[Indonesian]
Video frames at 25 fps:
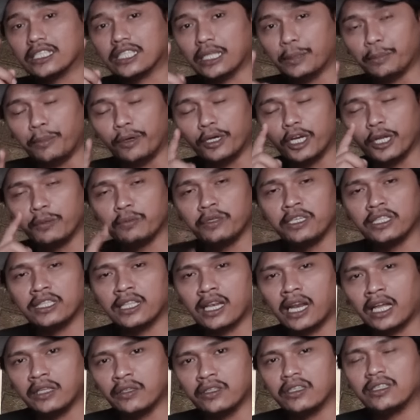Sebelum
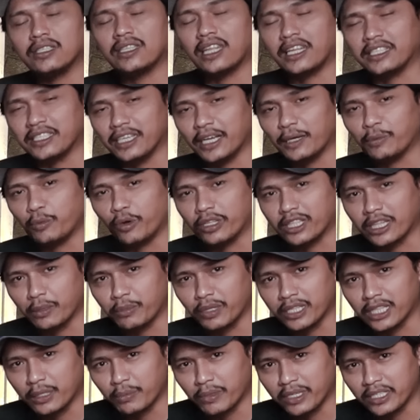kita lanjut kita tanya buat
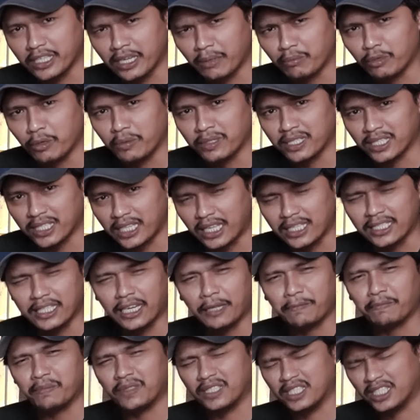teman-teman yang belum
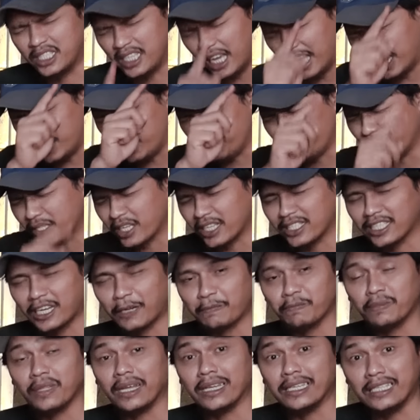subscribe, jangan lupa
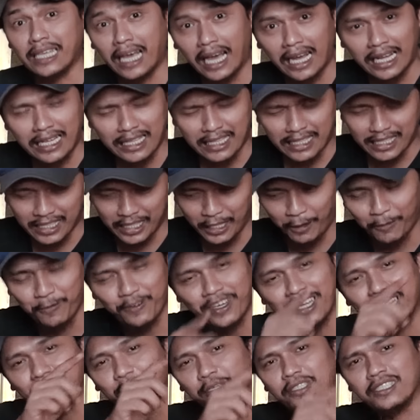subscribe dan di
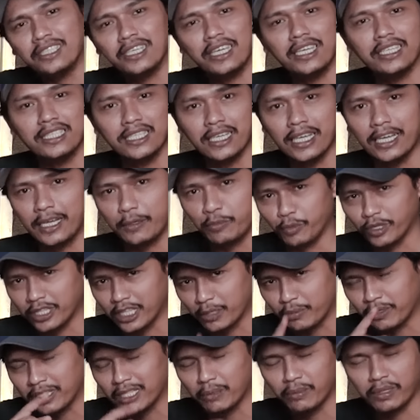aktifkan loncengnya. Buat
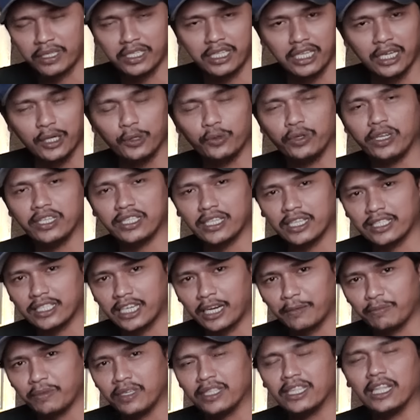teman-teman yang udah
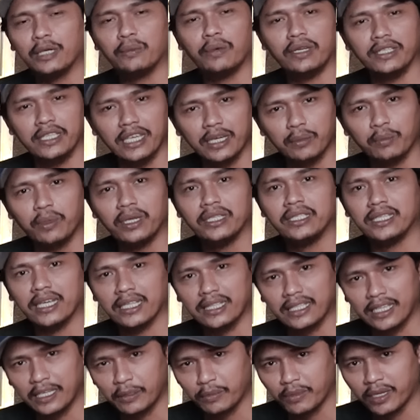subscribe, kita banyak-banyak
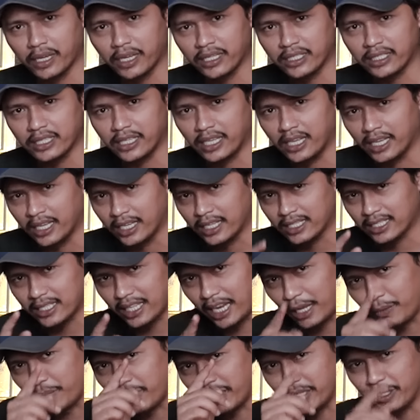terima kasih.
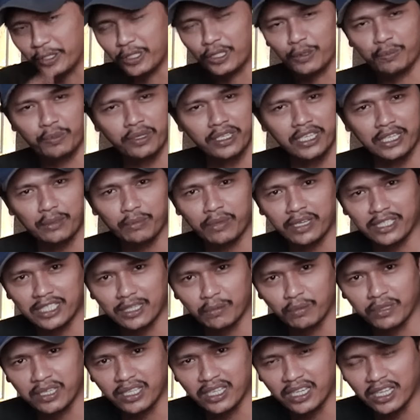Selama YouTube ini
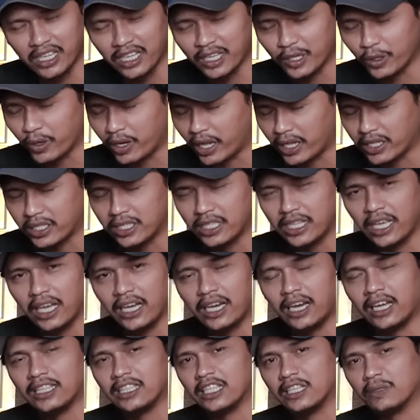masih berdiri, donasi
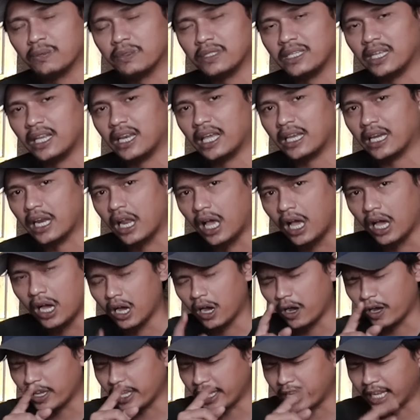akan terus berjalan.
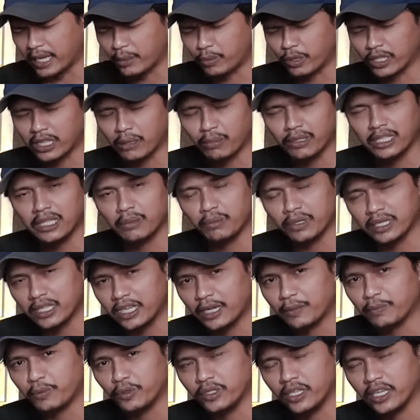Oh ya nih, buat teman-teman
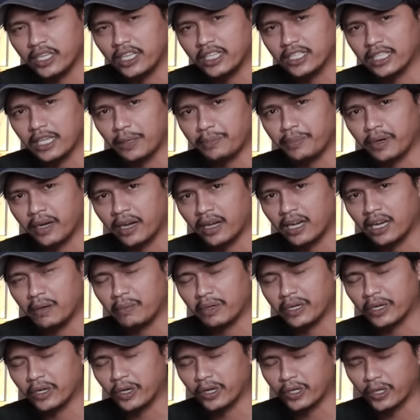yang punya kisah
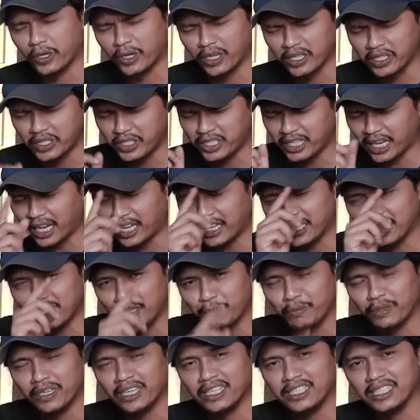pengalaman horor, jangan
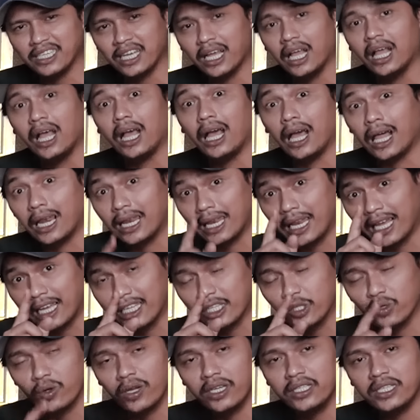disimpan aja.
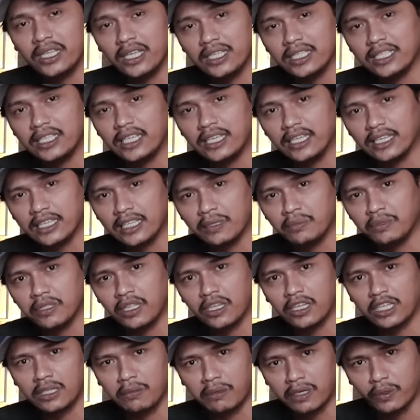Langsung aja kirim di
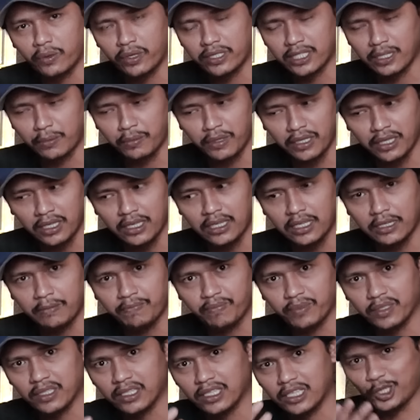nomor WhatsApp ini nih.
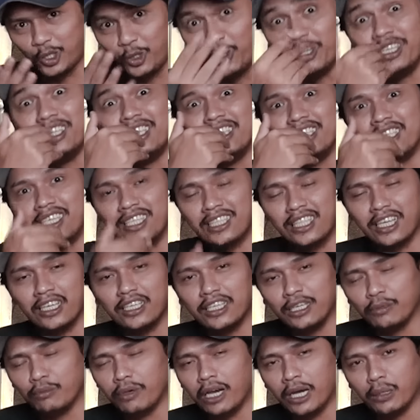Kuy, kita
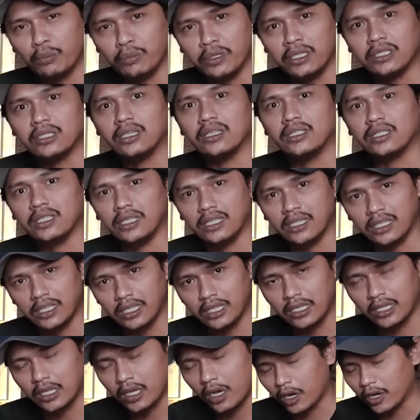gibah misteri sini.
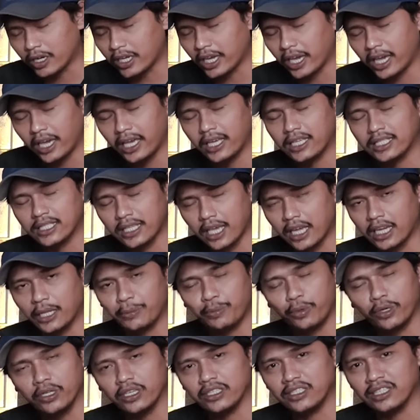Oke, cari
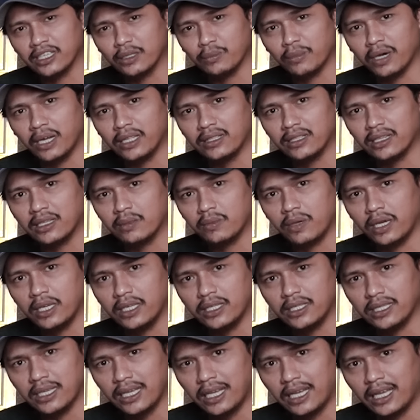posisi rebahan
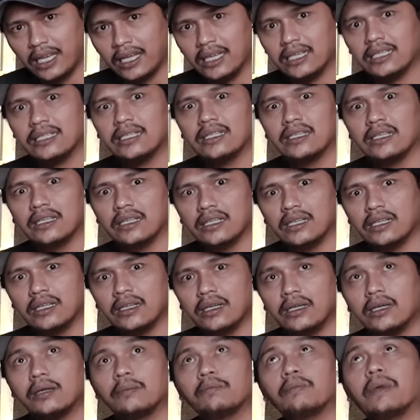terbaiknya.
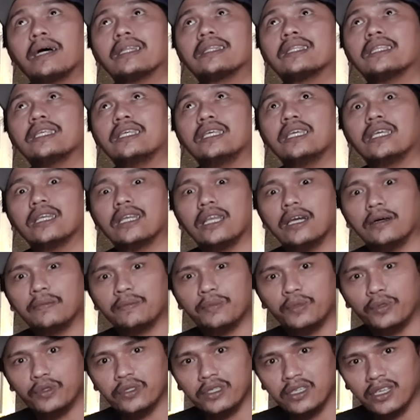Matiin
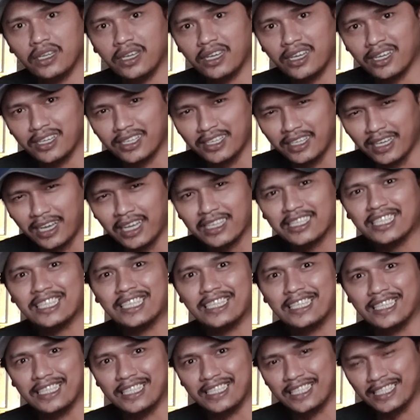lampunya,
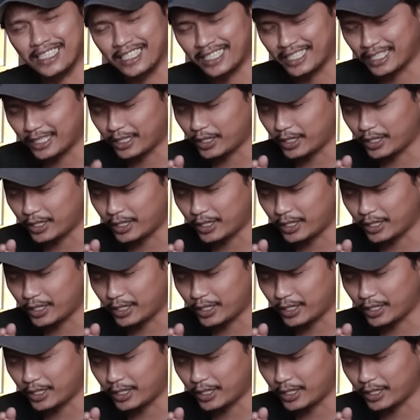gasken.